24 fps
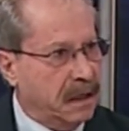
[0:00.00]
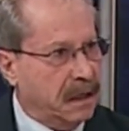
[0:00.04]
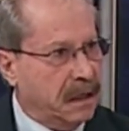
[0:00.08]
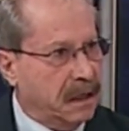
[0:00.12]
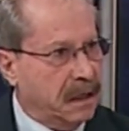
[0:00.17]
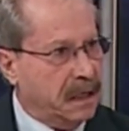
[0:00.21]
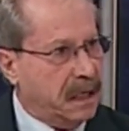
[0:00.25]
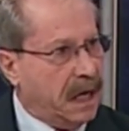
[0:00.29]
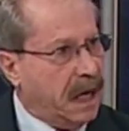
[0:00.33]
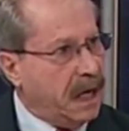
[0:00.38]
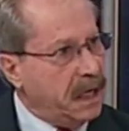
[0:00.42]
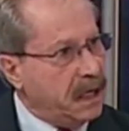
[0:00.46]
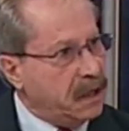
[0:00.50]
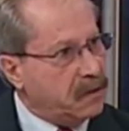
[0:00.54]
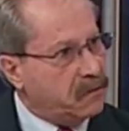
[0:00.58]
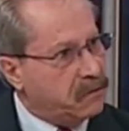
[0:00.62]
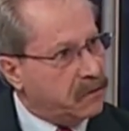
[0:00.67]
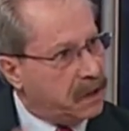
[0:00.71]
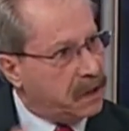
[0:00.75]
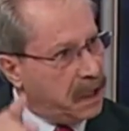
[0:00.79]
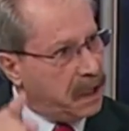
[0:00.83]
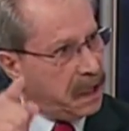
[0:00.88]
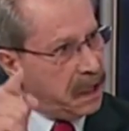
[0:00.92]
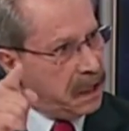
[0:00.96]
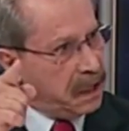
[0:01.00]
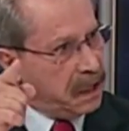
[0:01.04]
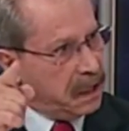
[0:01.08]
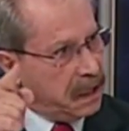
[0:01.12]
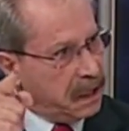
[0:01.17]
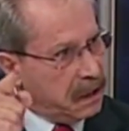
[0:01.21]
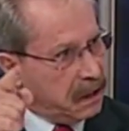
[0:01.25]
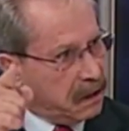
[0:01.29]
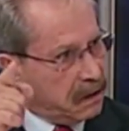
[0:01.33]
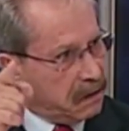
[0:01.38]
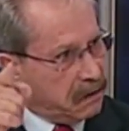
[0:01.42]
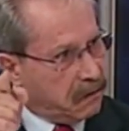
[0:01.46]
E é isso que
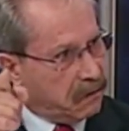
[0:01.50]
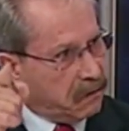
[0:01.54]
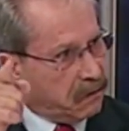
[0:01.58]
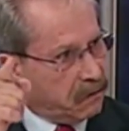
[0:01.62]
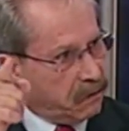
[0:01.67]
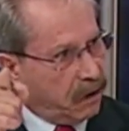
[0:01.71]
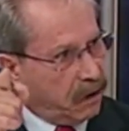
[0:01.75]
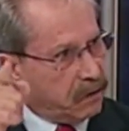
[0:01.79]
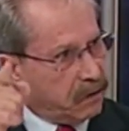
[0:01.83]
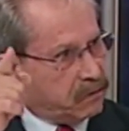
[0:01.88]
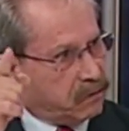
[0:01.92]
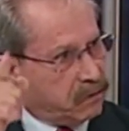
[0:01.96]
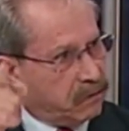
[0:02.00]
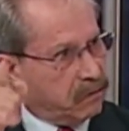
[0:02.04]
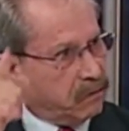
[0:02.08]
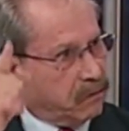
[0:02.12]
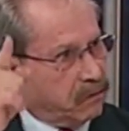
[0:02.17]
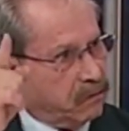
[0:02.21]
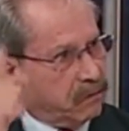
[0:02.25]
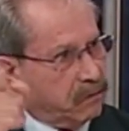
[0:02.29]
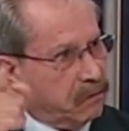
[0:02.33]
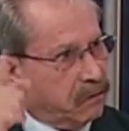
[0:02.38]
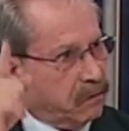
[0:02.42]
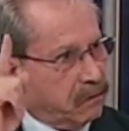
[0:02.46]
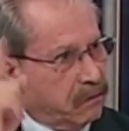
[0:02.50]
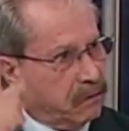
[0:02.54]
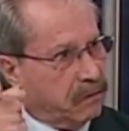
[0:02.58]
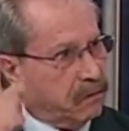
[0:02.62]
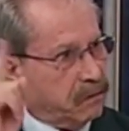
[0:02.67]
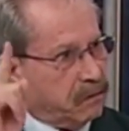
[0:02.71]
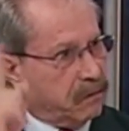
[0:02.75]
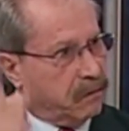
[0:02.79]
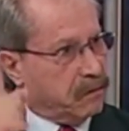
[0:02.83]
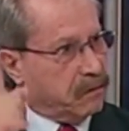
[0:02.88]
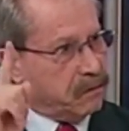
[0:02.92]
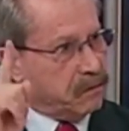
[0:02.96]
o nosso, o,
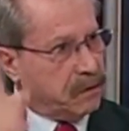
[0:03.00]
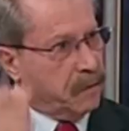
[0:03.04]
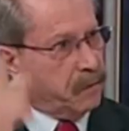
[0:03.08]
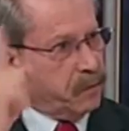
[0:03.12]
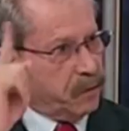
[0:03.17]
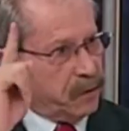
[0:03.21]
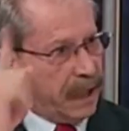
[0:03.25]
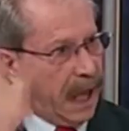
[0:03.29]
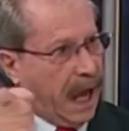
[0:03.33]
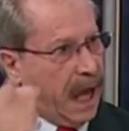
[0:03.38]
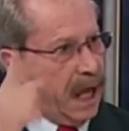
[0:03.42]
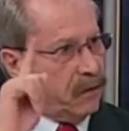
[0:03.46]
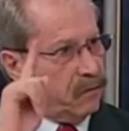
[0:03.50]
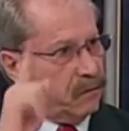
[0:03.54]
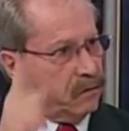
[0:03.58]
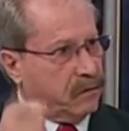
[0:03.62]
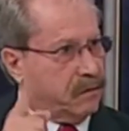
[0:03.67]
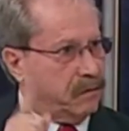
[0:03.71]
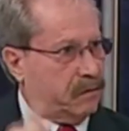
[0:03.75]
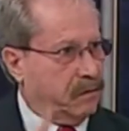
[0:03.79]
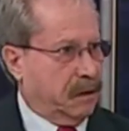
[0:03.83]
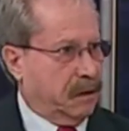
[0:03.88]
o, os deputados